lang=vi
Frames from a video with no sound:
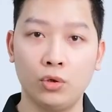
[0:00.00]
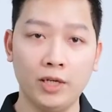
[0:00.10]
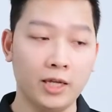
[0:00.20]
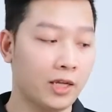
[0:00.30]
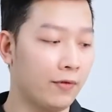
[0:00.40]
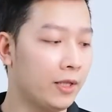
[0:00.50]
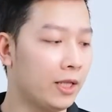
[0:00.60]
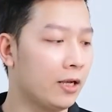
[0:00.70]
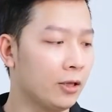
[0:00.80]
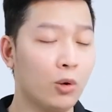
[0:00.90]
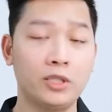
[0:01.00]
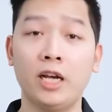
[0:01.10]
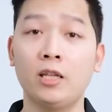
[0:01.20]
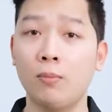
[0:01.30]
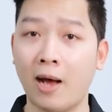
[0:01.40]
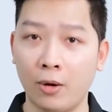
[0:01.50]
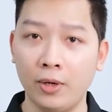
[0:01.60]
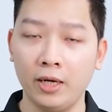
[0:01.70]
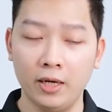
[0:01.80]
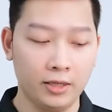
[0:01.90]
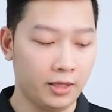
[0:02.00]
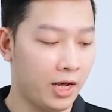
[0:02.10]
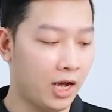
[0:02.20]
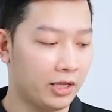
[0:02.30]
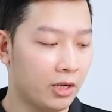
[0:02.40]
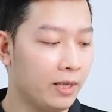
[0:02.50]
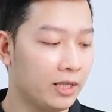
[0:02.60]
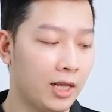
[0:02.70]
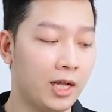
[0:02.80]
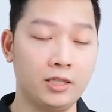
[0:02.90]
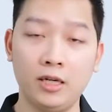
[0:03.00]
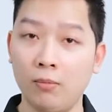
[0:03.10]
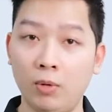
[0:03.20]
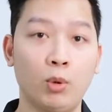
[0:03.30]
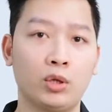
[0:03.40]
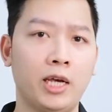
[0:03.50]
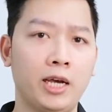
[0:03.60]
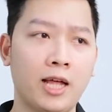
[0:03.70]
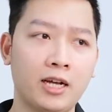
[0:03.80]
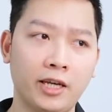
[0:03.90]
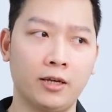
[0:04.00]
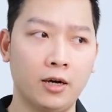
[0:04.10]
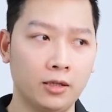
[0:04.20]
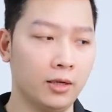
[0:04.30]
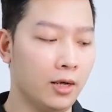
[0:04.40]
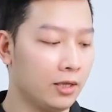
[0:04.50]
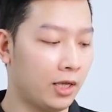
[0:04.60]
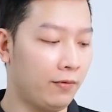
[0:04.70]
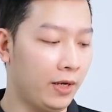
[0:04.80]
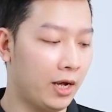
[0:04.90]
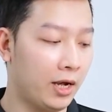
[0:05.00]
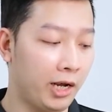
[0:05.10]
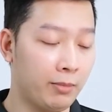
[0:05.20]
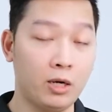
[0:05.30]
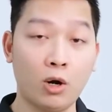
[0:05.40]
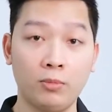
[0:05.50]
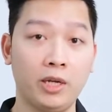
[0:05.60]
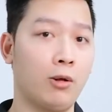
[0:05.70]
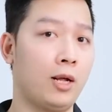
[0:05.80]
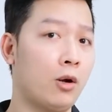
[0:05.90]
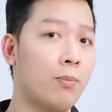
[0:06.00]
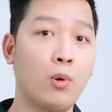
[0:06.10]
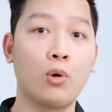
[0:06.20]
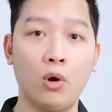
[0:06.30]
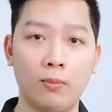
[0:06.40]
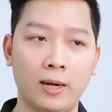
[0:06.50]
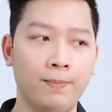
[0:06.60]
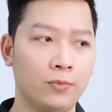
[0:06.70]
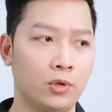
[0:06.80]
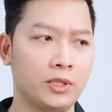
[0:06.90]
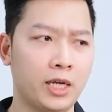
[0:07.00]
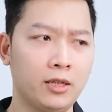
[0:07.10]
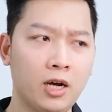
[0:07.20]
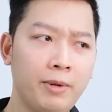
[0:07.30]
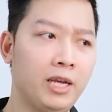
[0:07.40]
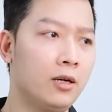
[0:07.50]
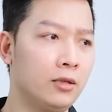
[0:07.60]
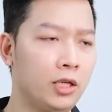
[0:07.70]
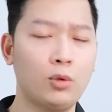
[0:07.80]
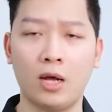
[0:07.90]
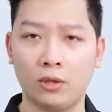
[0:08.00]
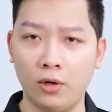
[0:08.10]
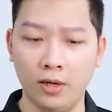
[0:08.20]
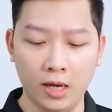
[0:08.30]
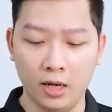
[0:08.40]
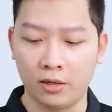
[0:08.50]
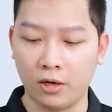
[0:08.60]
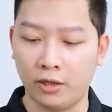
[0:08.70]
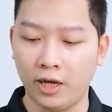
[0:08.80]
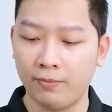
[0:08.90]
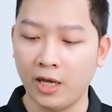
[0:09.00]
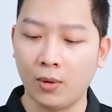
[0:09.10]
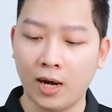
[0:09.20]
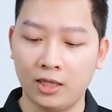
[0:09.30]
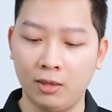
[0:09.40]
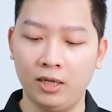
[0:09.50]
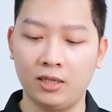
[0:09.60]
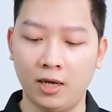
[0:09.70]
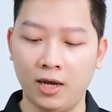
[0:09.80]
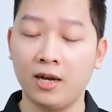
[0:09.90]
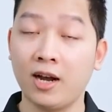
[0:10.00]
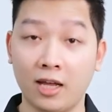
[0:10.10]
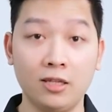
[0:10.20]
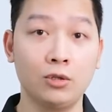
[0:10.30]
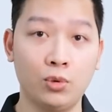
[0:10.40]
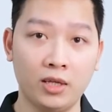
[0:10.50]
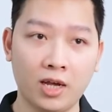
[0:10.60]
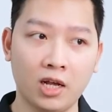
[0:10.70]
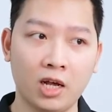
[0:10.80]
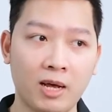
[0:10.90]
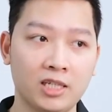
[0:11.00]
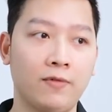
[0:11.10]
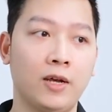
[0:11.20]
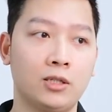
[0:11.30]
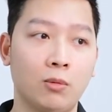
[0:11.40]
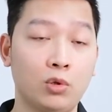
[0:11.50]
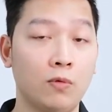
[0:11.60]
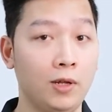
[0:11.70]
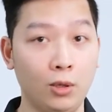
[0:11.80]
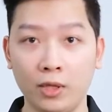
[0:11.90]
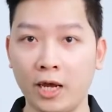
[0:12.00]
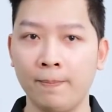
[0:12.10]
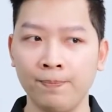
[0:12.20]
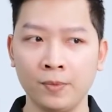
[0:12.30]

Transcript: Tuy nhiên cái phần à, độ trễ thông báo ấy thì à, theo mình thấy là chiếc 11T đang nhỉnh hơn tại vì à, em này ROM như kiểu là ROM Poco mà nó sẽ đỡ bị hơn thi thoảng thôi còn em Neo 2 thì mình thấy khá thường xuyên nhá các bạn sẽ phải sống chung với lũ đấy